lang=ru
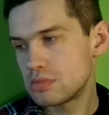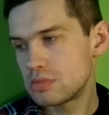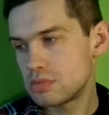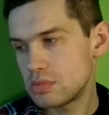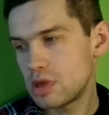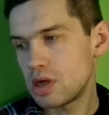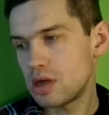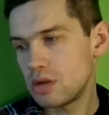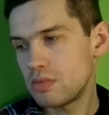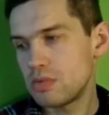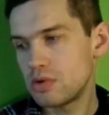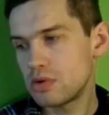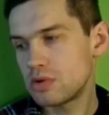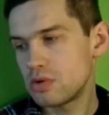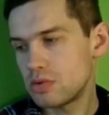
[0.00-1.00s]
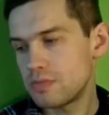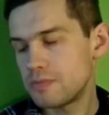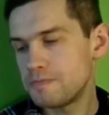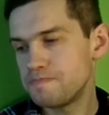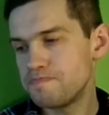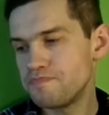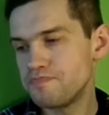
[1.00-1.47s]
я люблю YouTube,
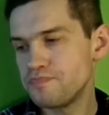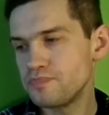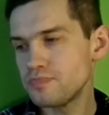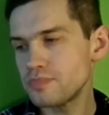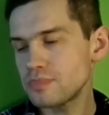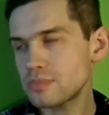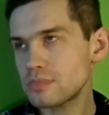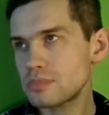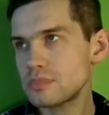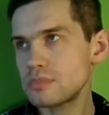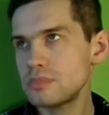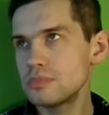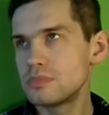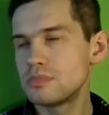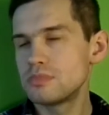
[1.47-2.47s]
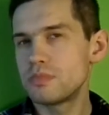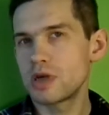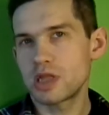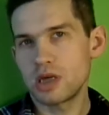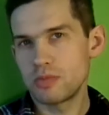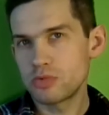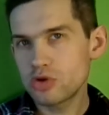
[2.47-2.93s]

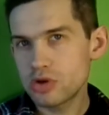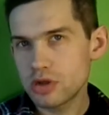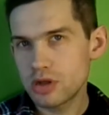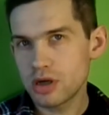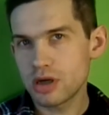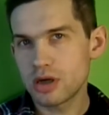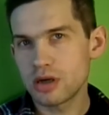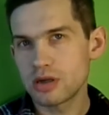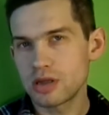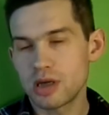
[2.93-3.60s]
потому что